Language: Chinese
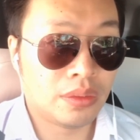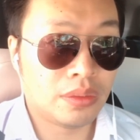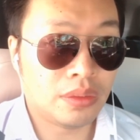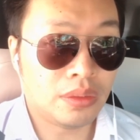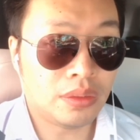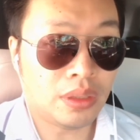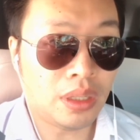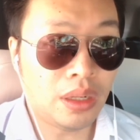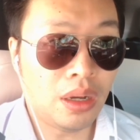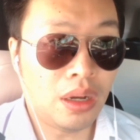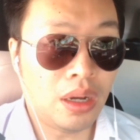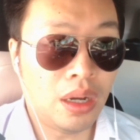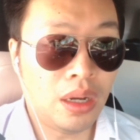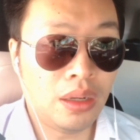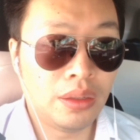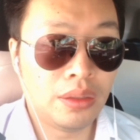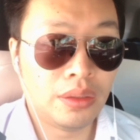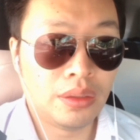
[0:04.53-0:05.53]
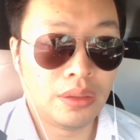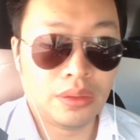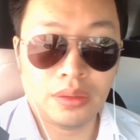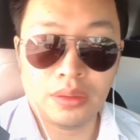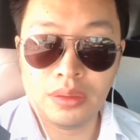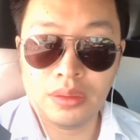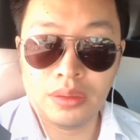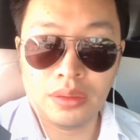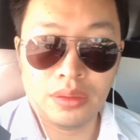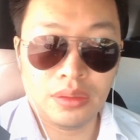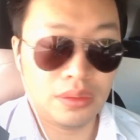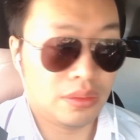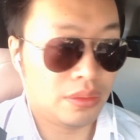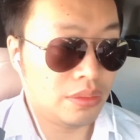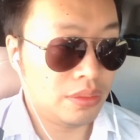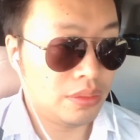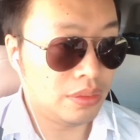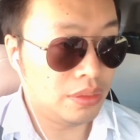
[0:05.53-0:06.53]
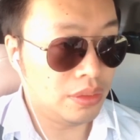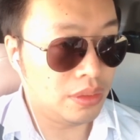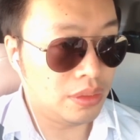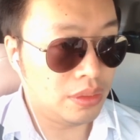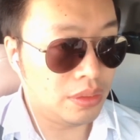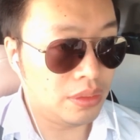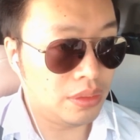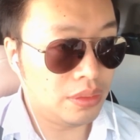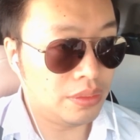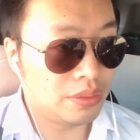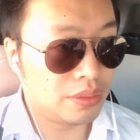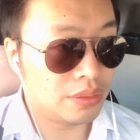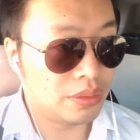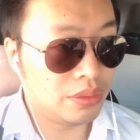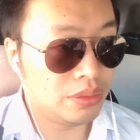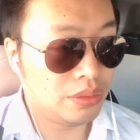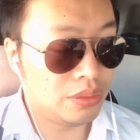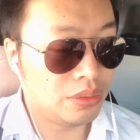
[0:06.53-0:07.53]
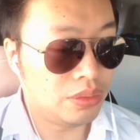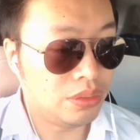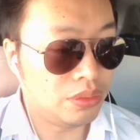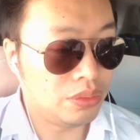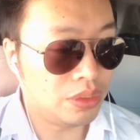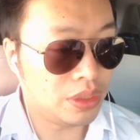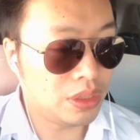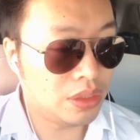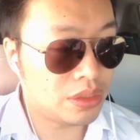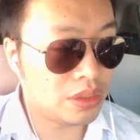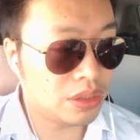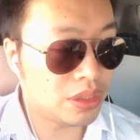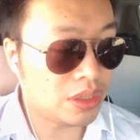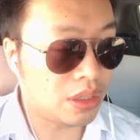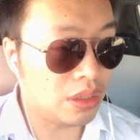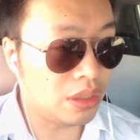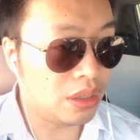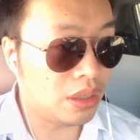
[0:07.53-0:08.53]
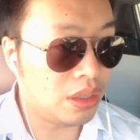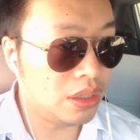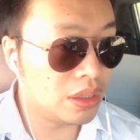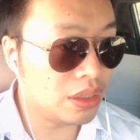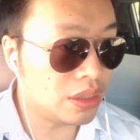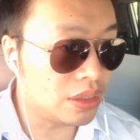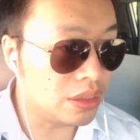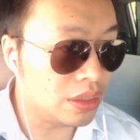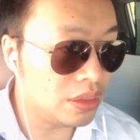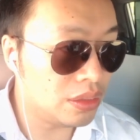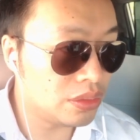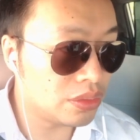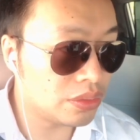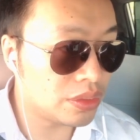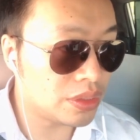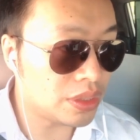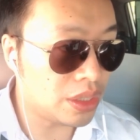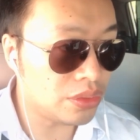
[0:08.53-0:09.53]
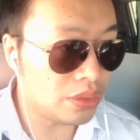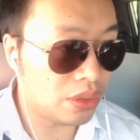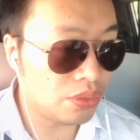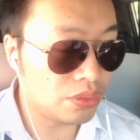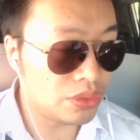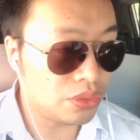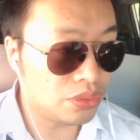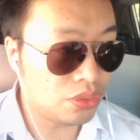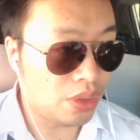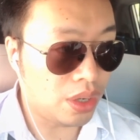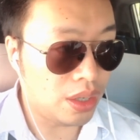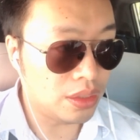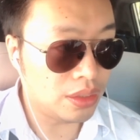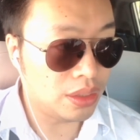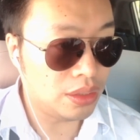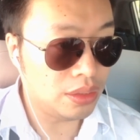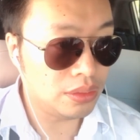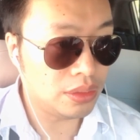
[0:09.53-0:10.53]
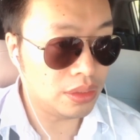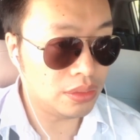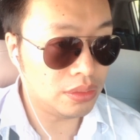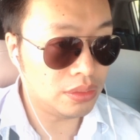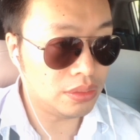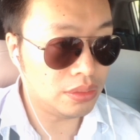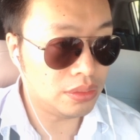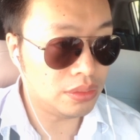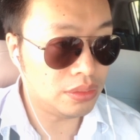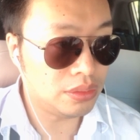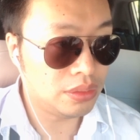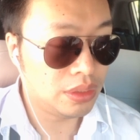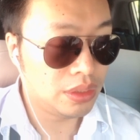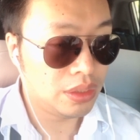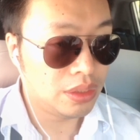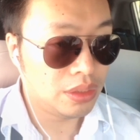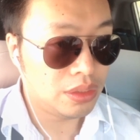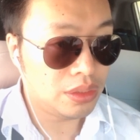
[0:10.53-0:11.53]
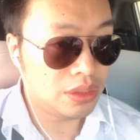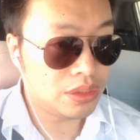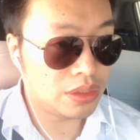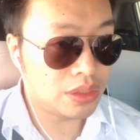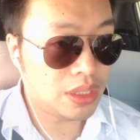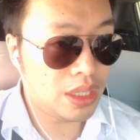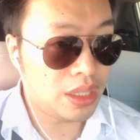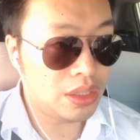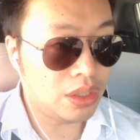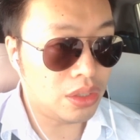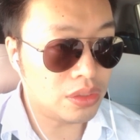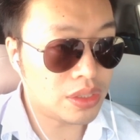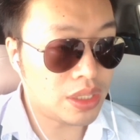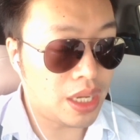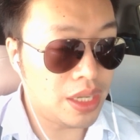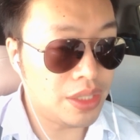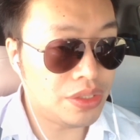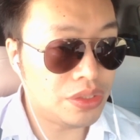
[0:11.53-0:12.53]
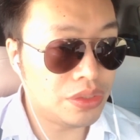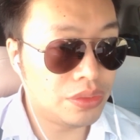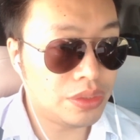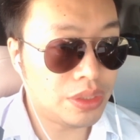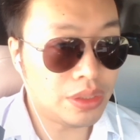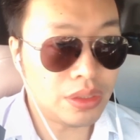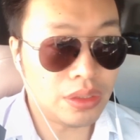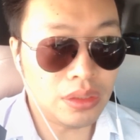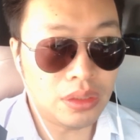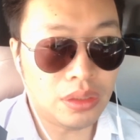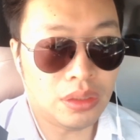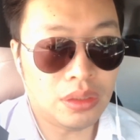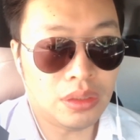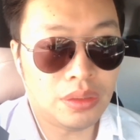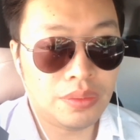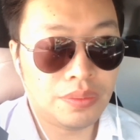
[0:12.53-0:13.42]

大家好，呃，我一直想聊一个人，就是在油油管上，然后一直在聊财经这个